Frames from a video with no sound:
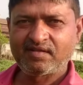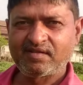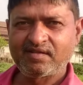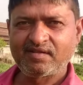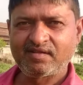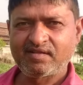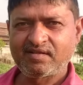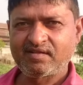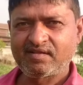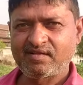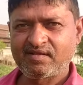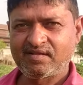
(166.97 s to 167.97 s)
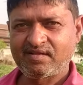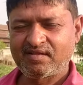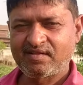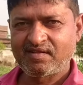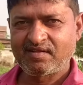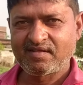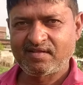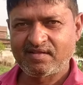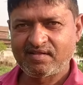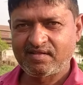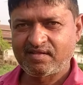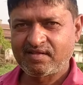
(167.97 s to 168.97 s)
फिर से नया तैयार
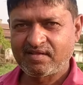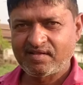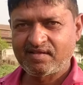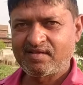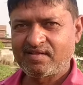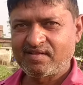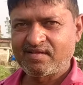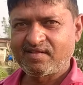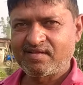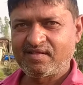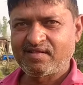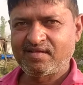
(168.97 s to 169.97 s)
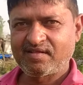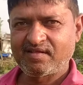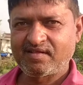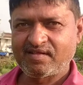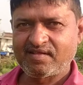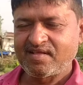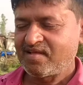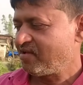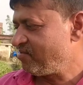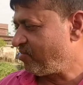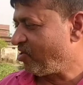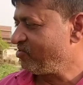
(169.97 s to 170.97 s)
करने के लिए कितना मतलब आपको मेहनत लगा थोड़ा बता
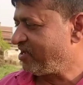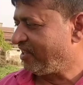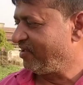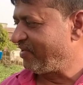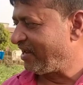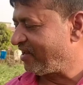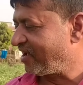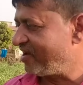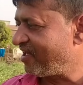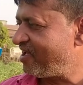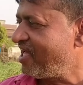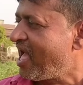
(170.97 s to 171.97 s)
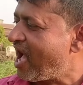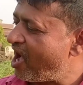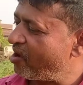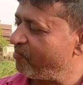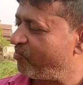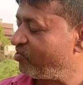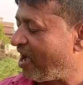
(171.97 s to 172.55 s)
दीजिए क्योंकि ज़्यादा मेहनत रहे हैं हम्म।